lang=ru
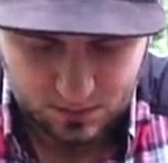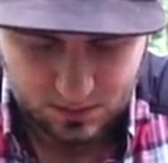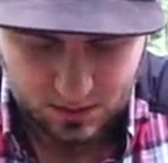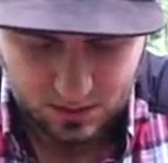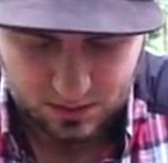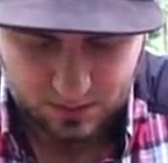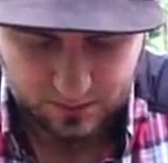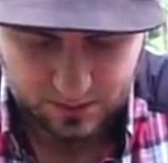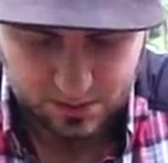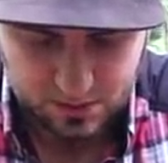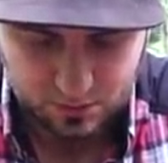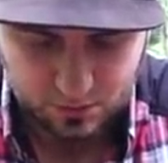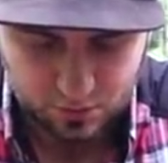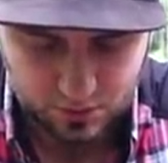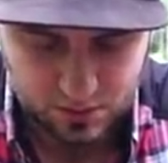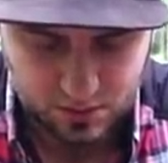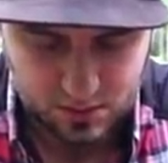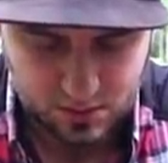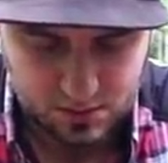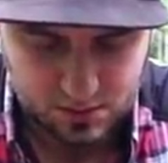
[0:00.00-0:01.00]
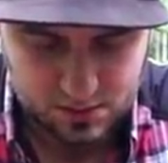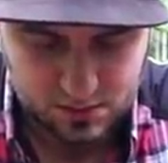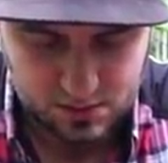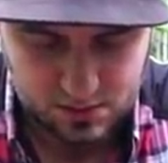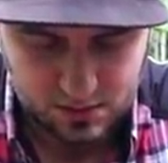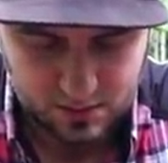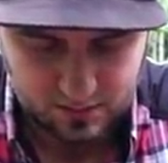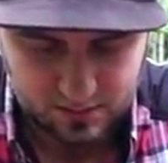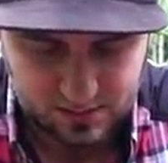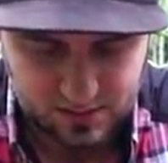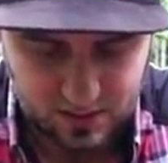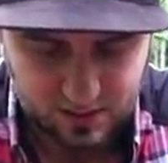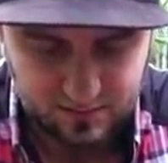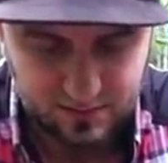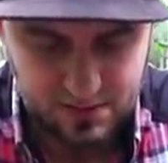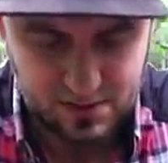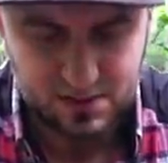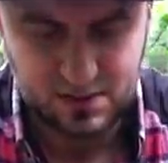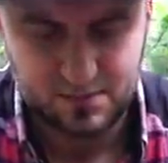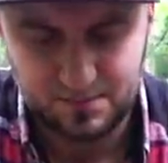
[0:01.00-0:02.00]
Так, давайте тут с хвоста
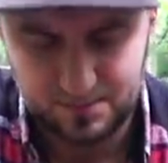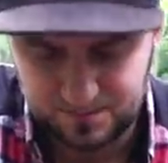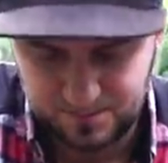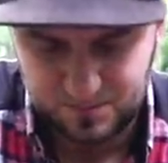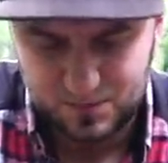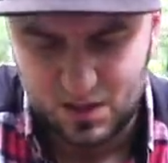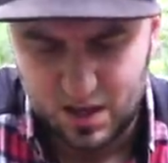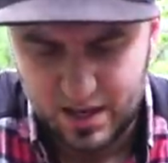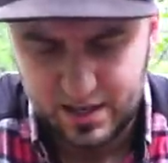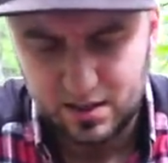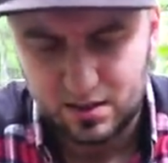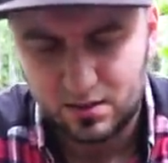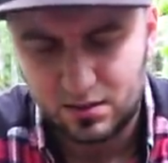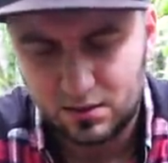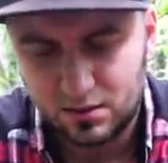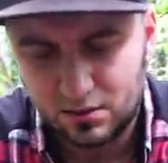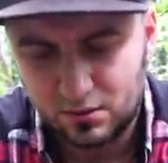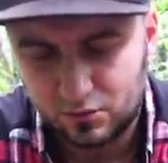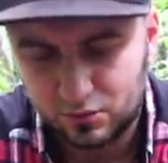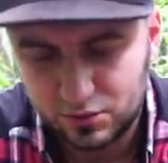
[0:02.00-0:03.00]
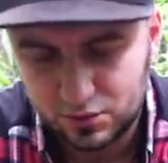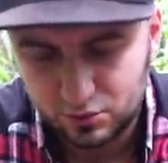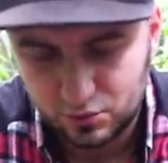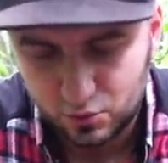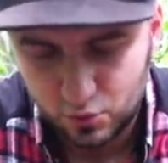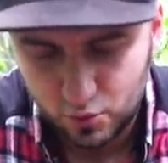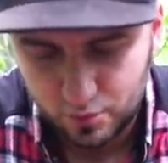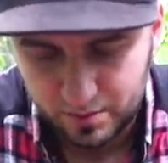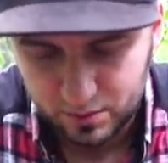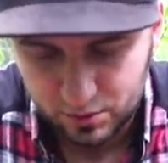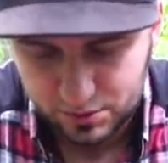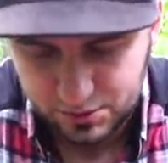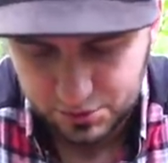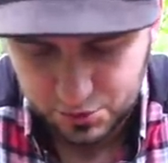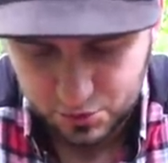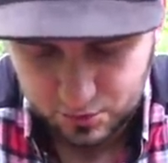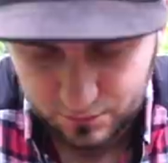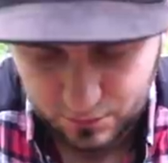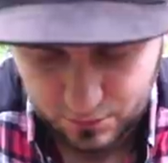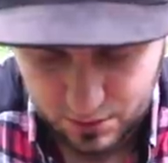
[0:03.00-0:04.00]
вытянем. Ай! Вот эту такую
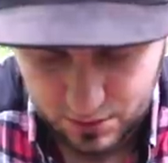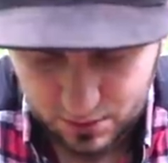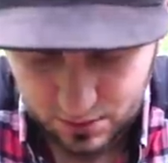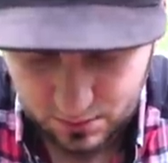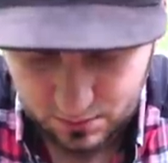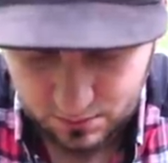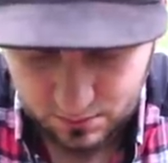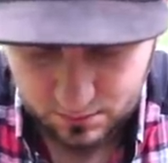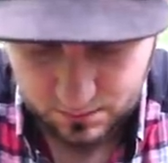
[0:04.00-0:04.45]
полосочку внутри.